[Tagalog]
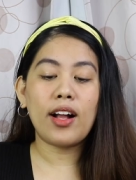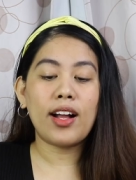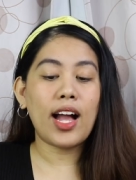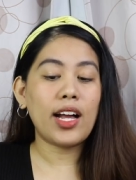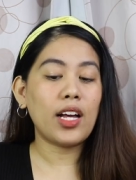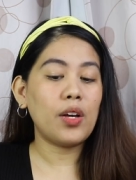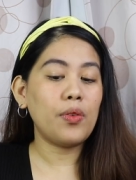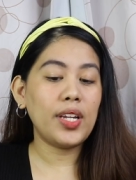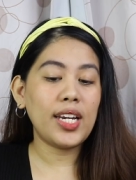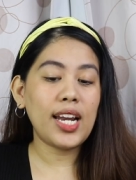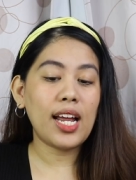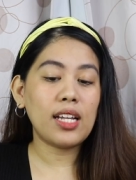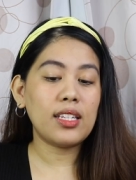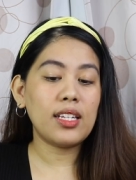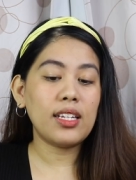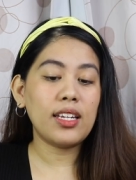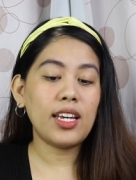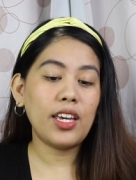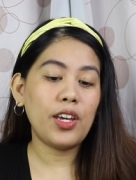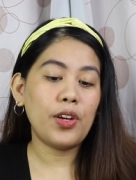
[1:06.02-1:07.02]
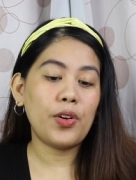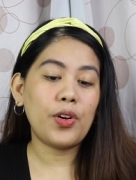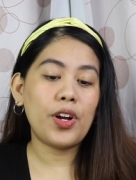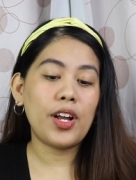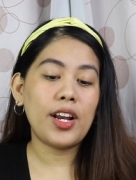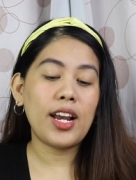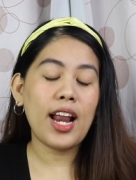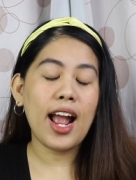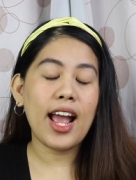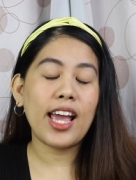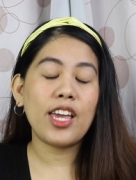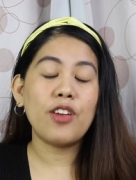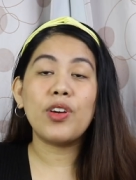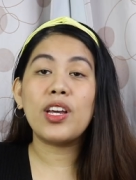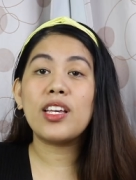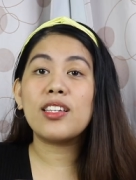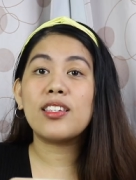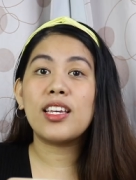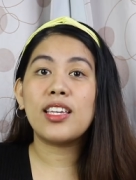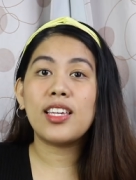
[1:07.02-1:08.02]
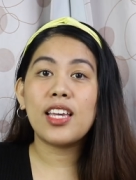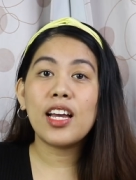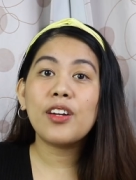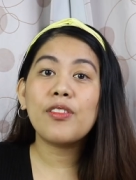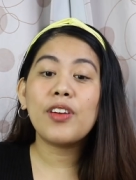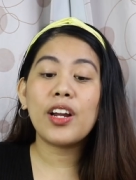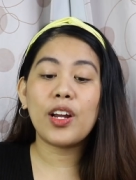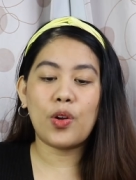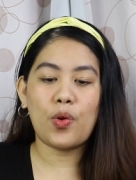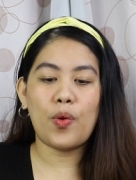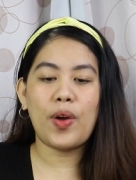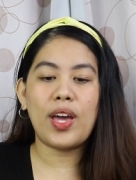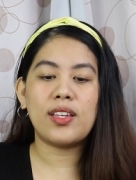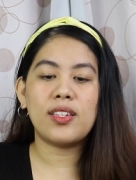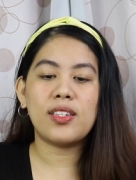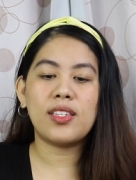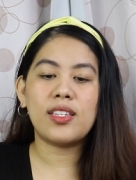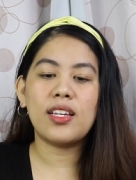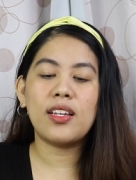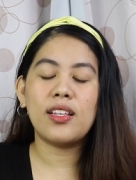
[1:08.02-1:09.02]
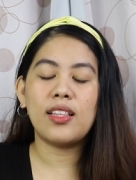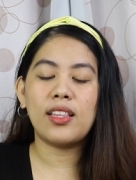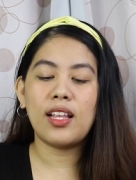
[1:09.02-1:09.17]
Ang gagawin natin ngayon ay yung isa niyang request.